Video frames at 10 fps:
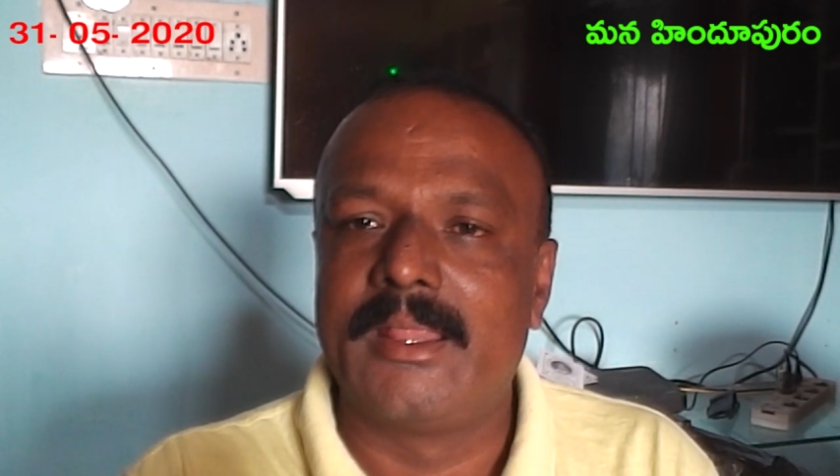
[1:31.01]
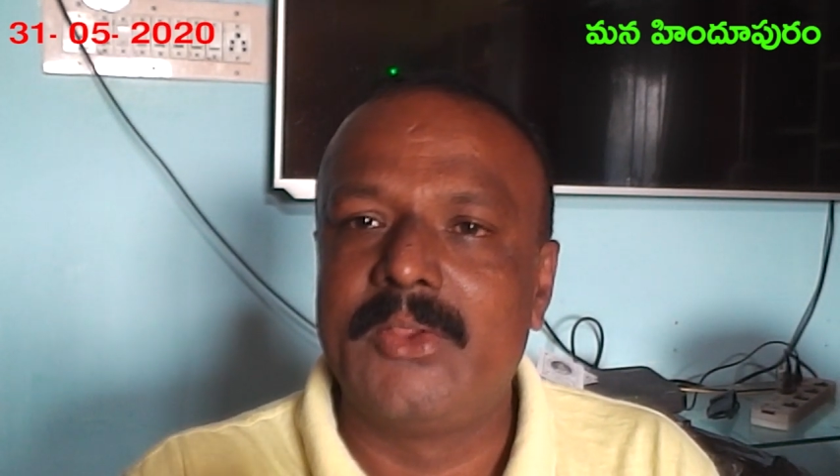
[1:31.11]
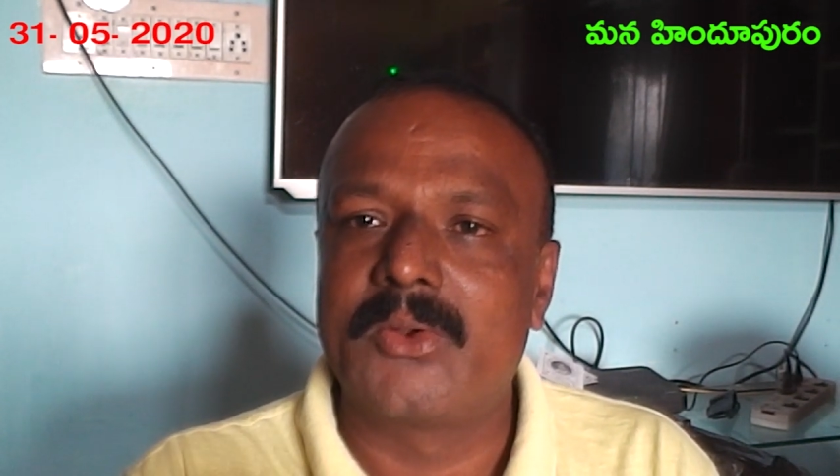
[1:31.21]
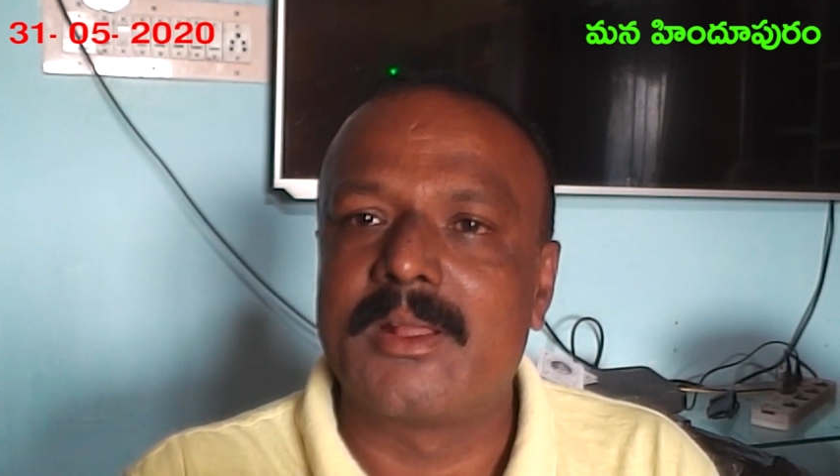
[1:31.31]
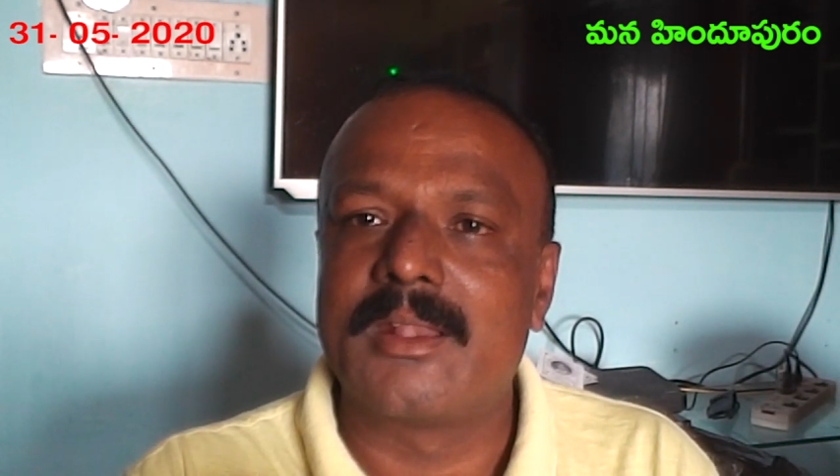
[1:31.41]
ఈ
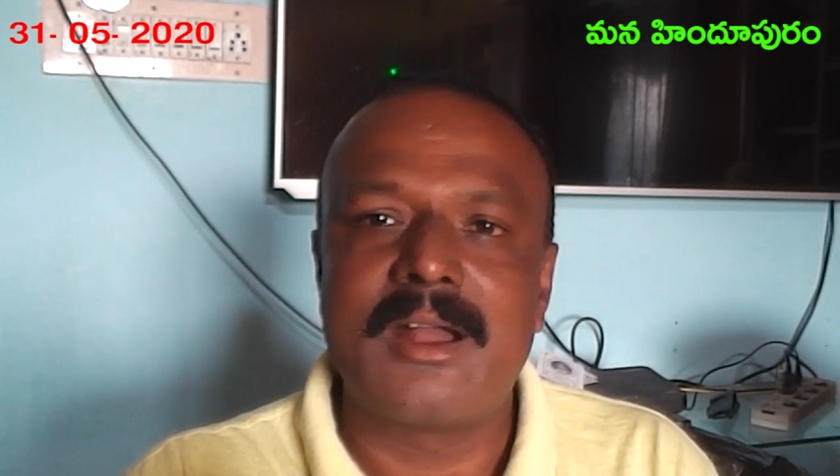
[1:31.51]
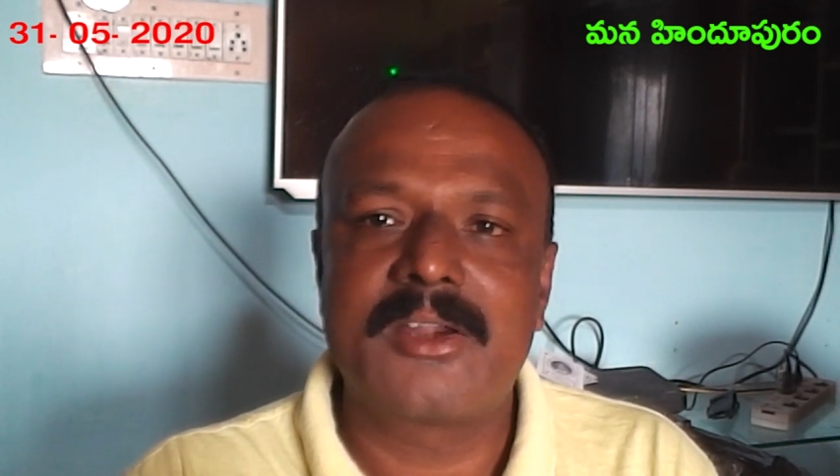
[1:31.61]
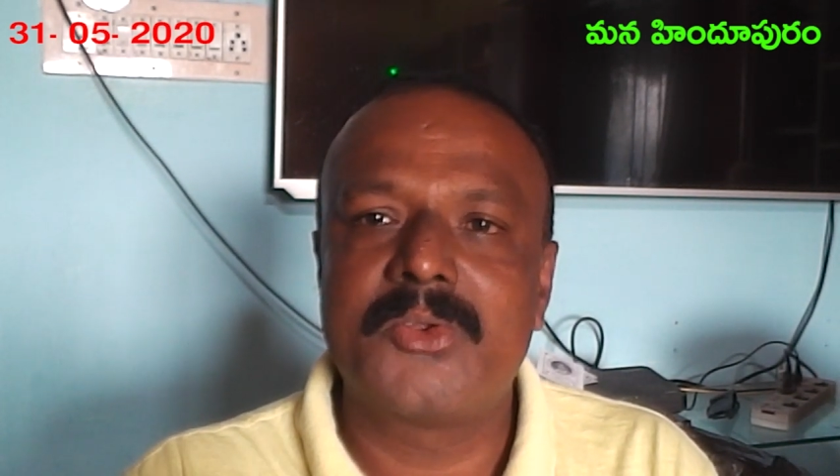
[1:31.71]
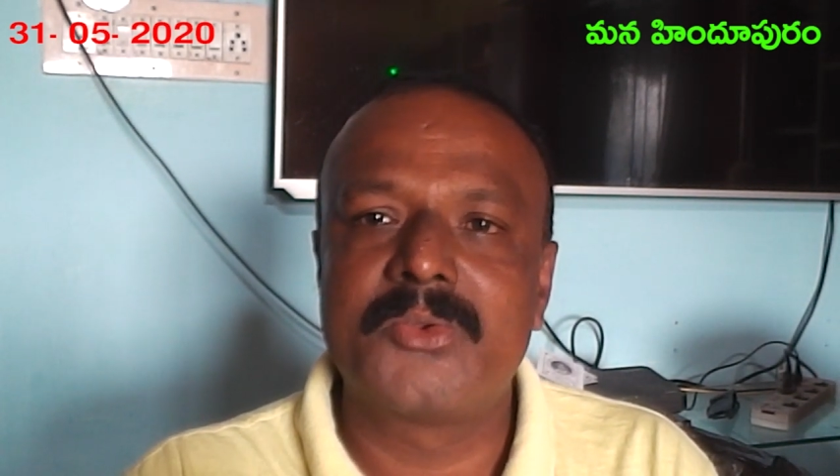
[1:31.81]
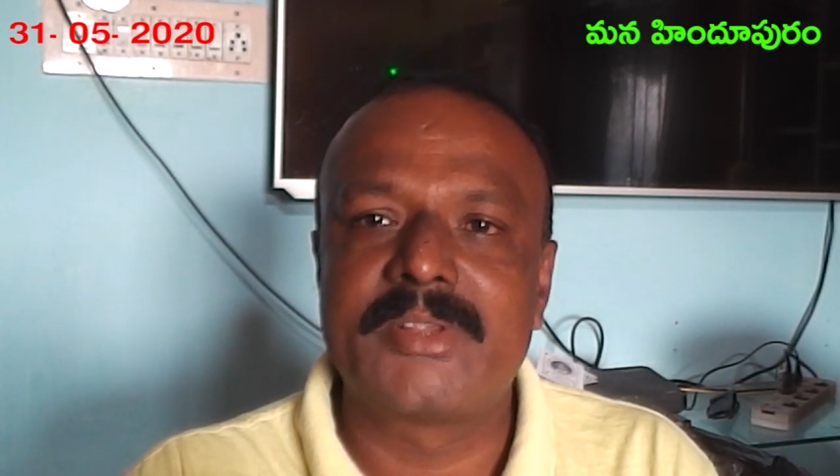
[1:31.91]
యొక్క
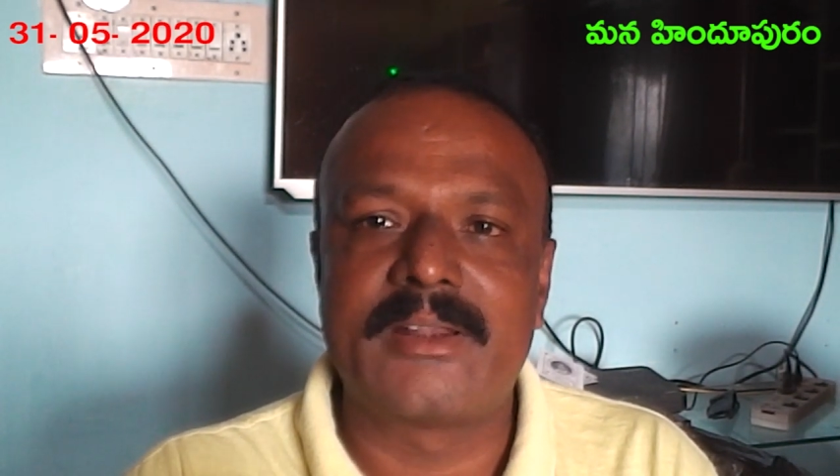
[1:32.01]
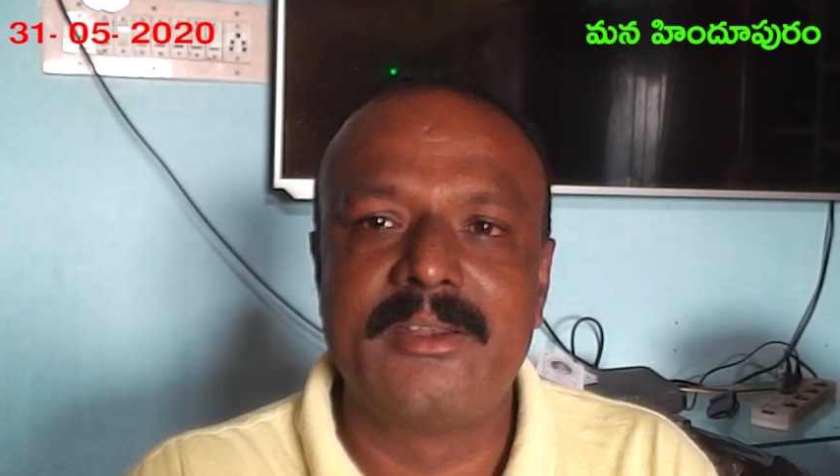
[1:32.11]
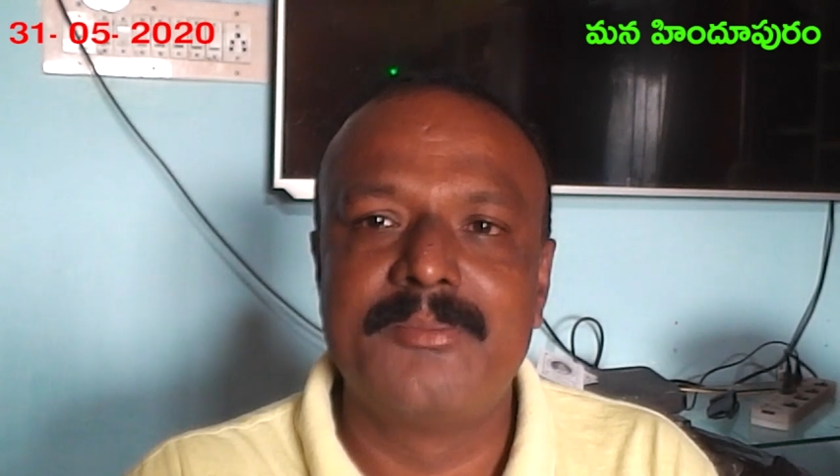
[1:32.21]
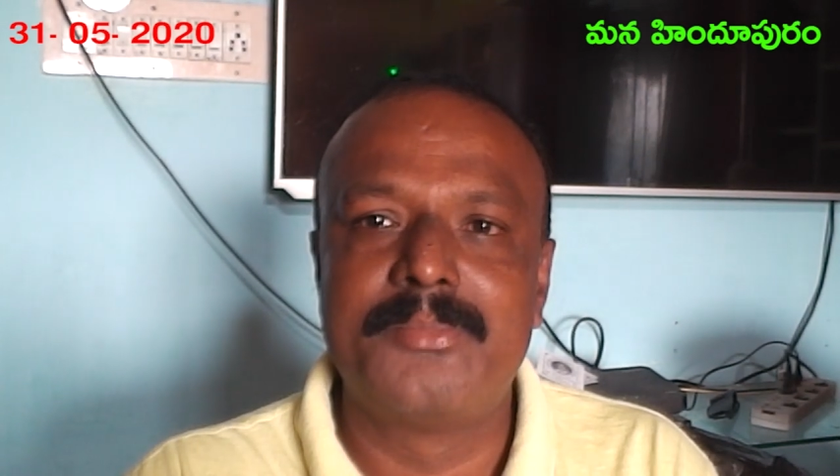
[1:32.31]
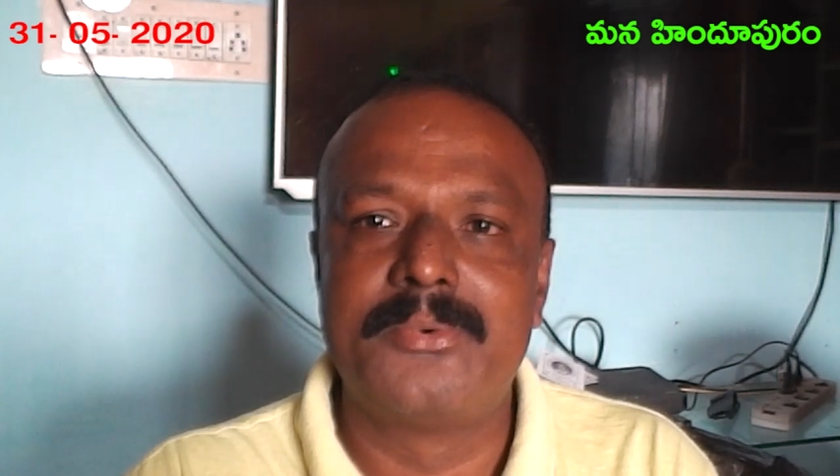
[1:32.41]
లాక్డౌన్
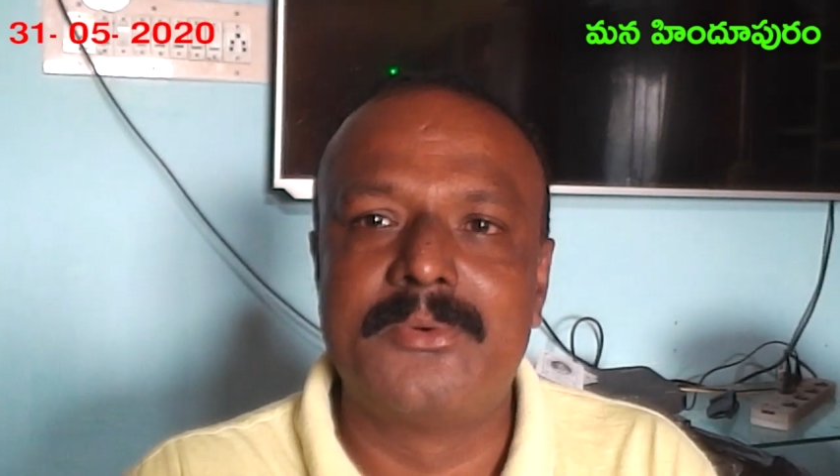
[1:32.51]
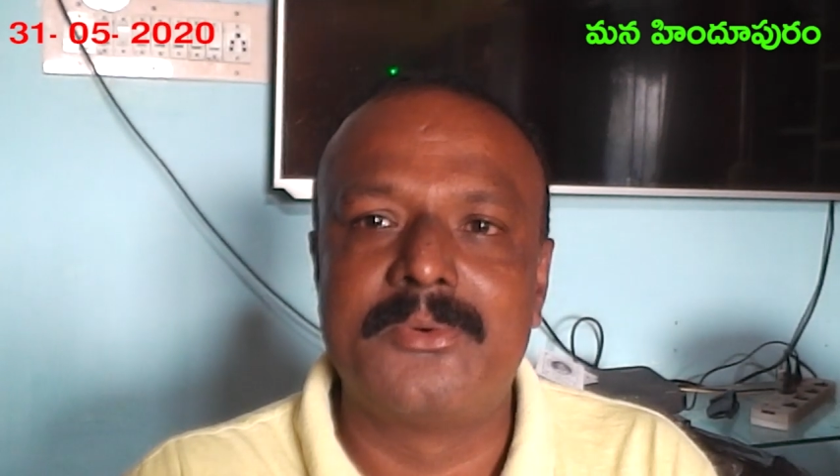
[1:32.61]
సడలింపు